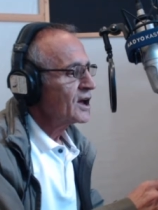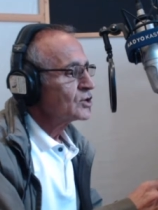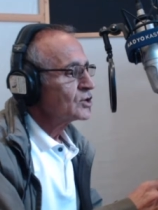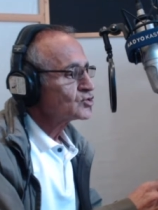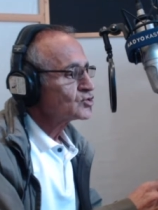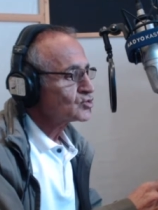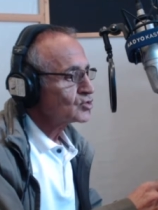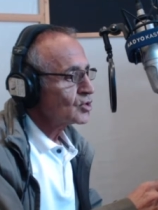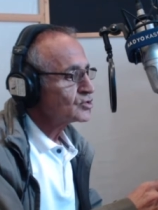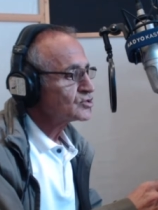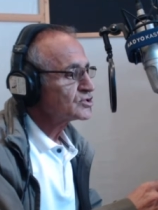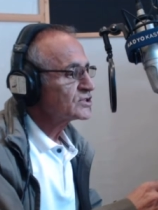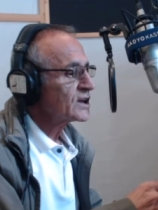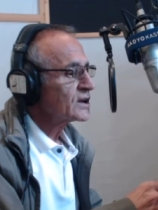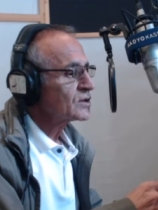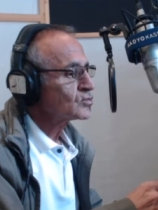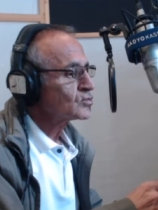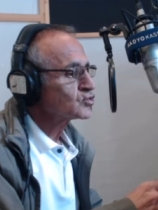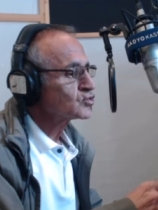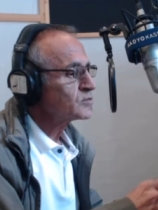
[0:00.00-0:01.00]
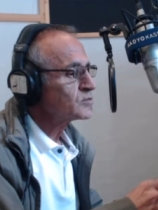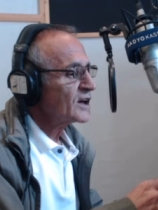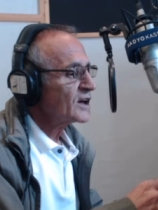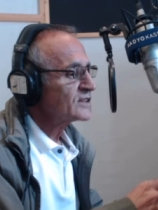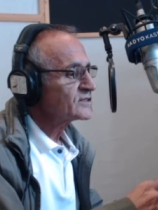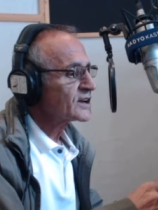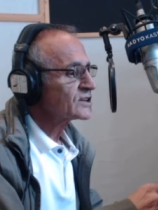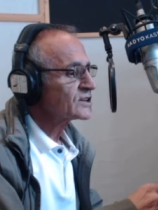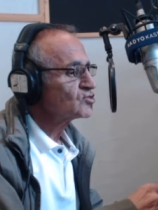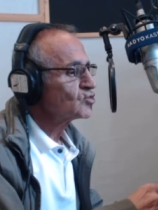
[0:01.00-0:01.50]
Sözde
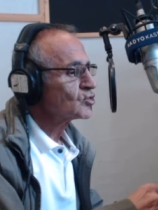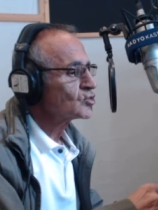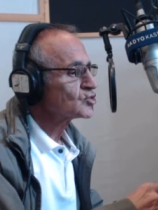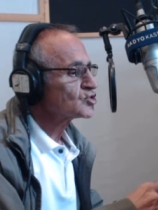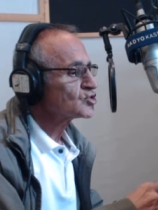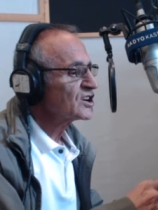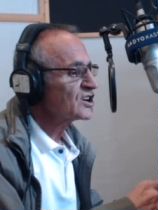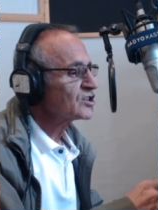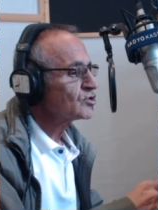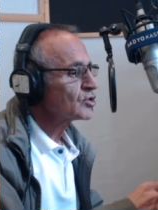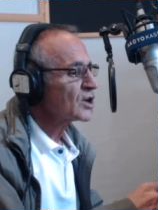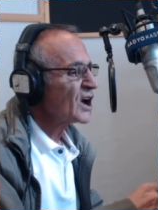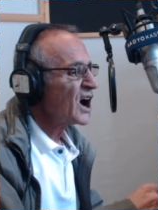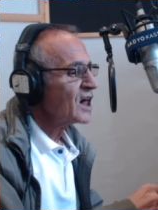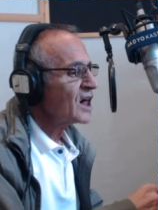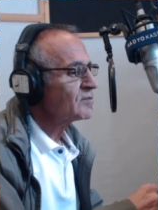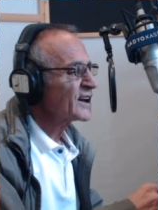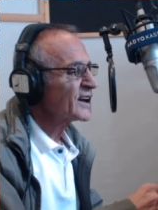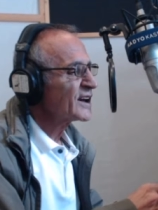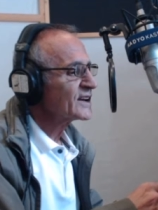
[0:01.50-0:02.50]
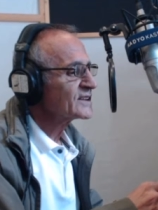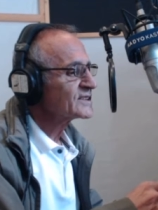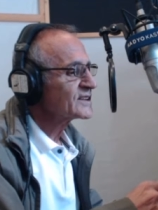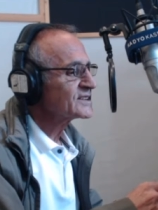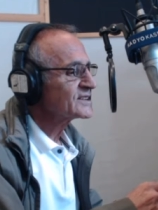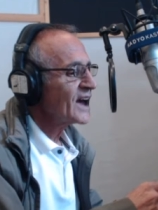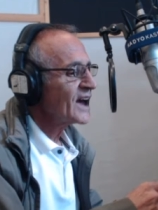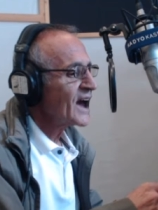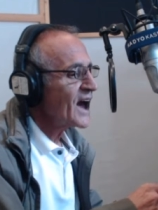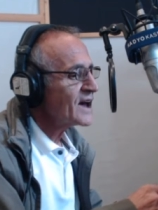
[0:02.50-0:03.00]
uzmanların görüşüne göre
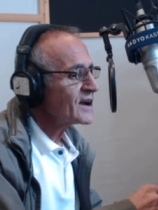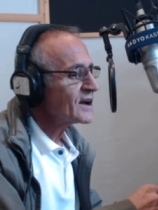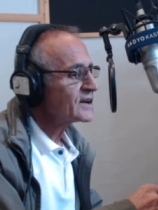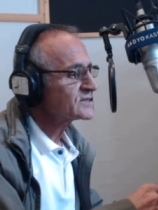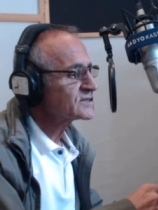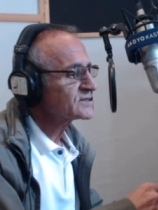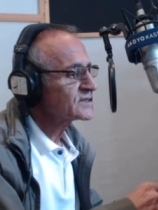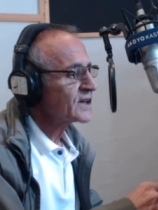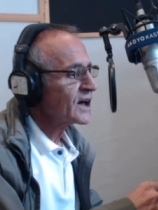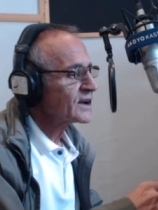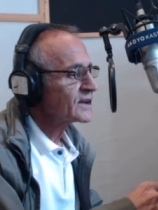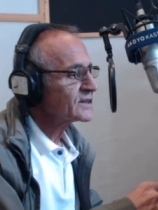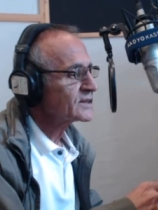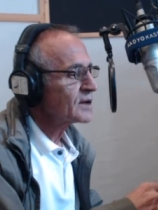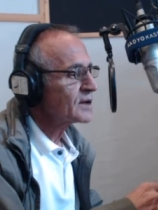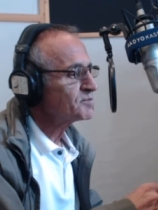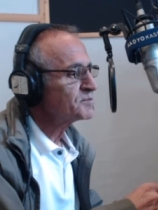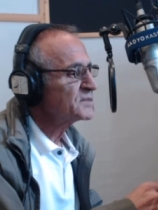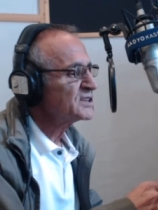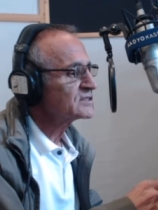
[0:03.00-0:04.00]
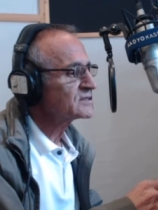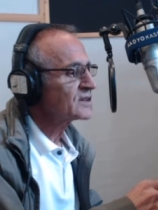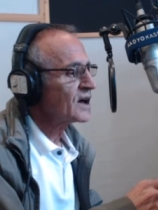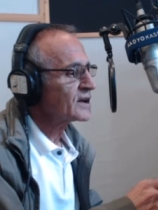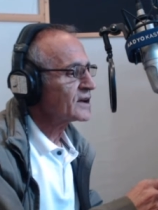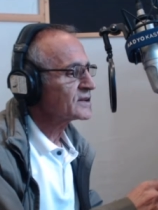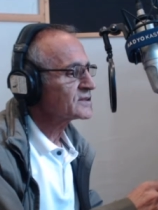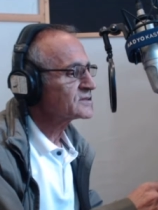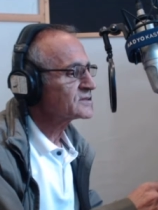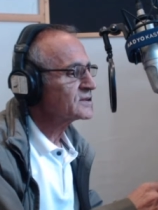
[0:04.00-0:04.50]
Almanya'daki her hastaneden bir
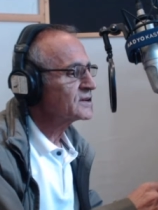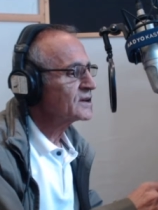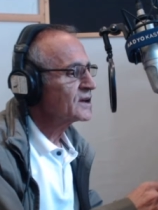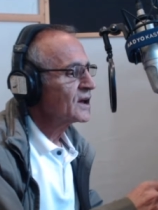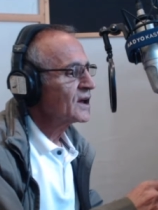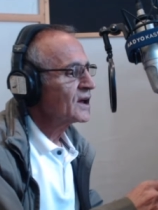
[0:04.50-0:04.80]
tanesi